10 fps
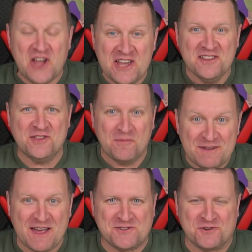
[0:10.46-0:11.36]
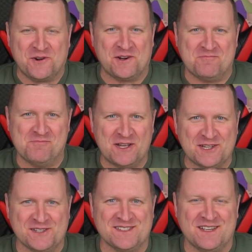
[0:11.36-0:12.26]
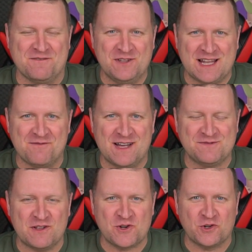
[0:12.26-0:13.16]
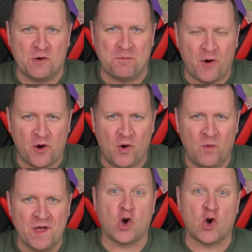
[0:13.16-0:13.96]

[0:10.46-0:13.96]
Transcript: Dzień dobry wieczór, moi drodzy. Witam Was wieczorną porą.